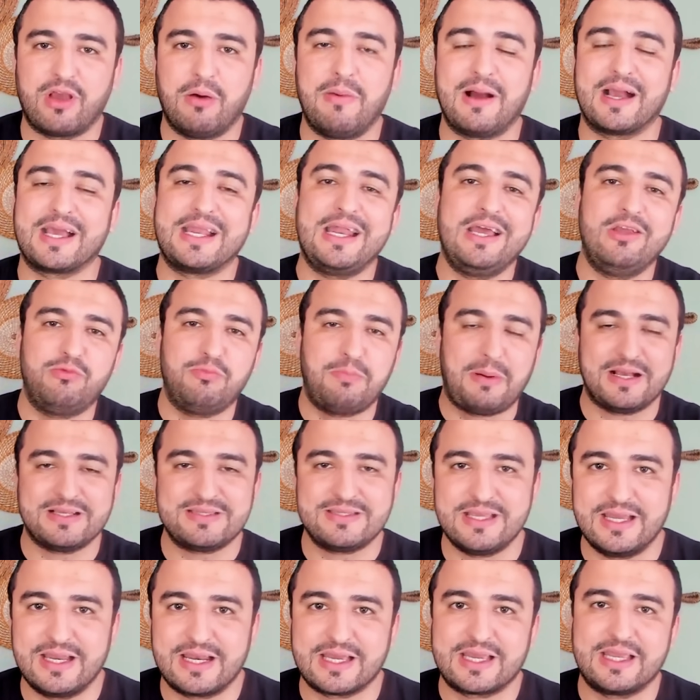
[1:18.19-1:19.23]
que é uma grande
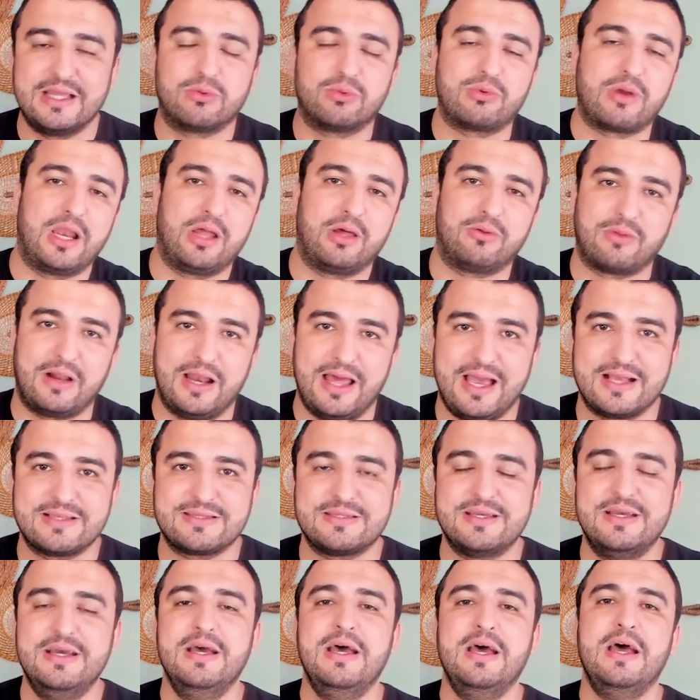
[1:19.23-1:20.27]
parceira aqui do canal do
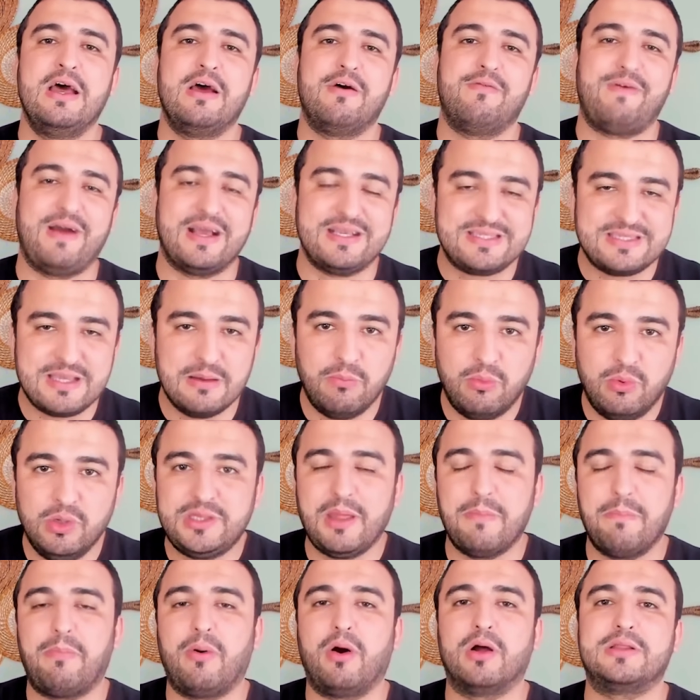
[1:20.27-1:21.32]
Lessa. Vai ser
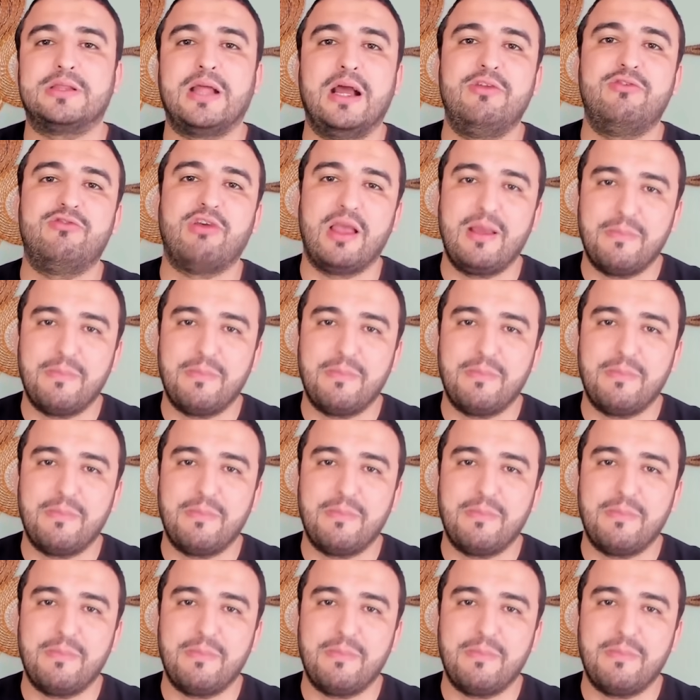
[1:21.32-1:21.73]
muito importante